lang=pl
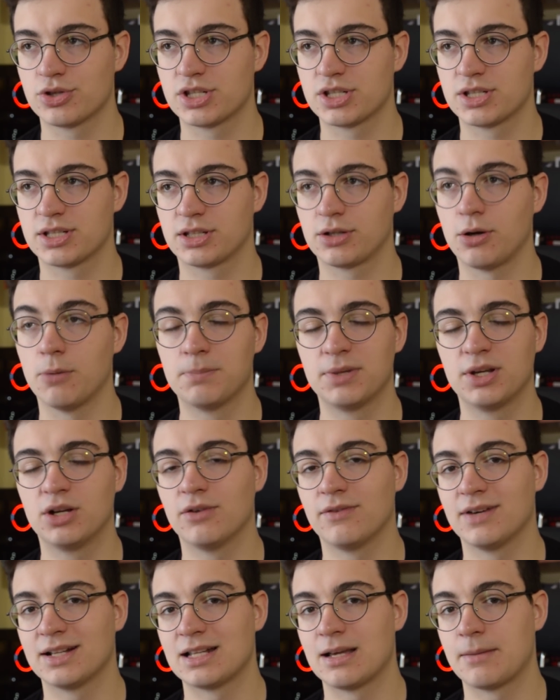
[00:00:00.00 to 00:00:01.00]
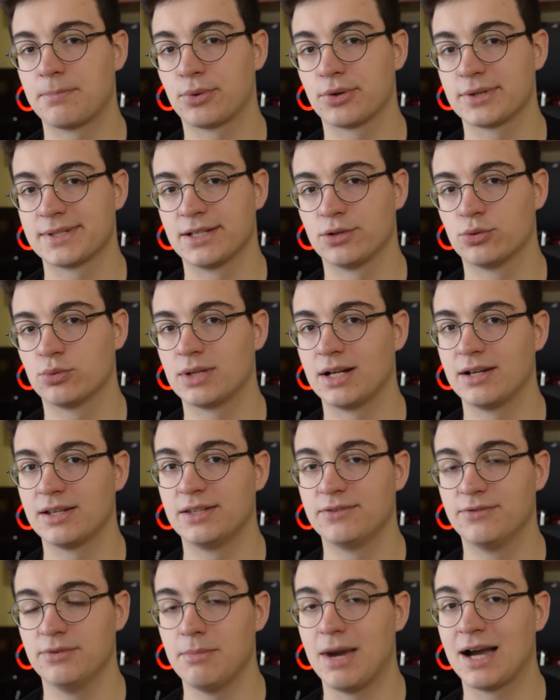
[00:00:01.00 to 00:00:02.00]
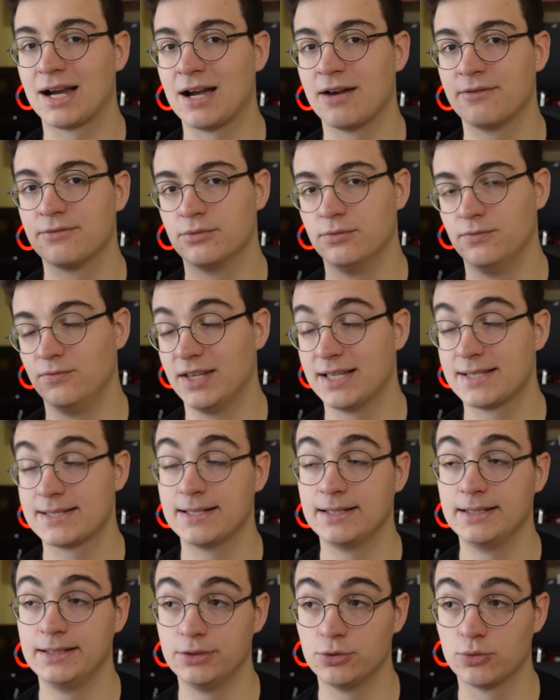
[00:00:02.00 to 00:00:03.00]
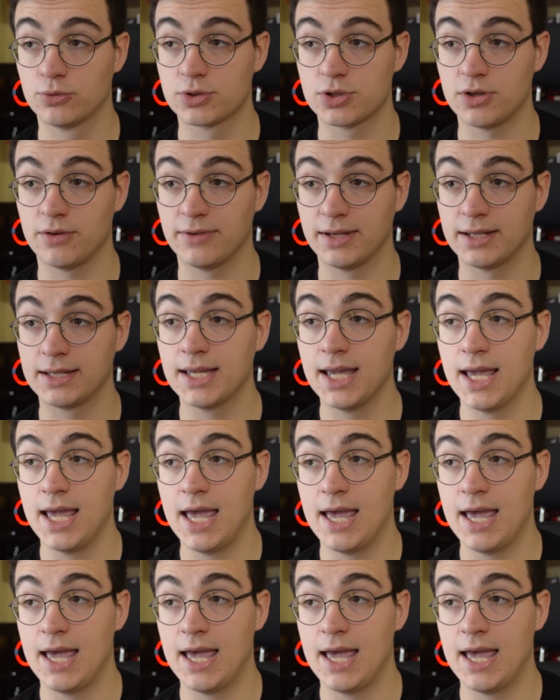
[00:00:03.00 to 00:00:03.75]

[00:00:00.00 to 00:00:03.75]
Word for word: skomplikowana procedura i wymaga wiedzy Linuxowej,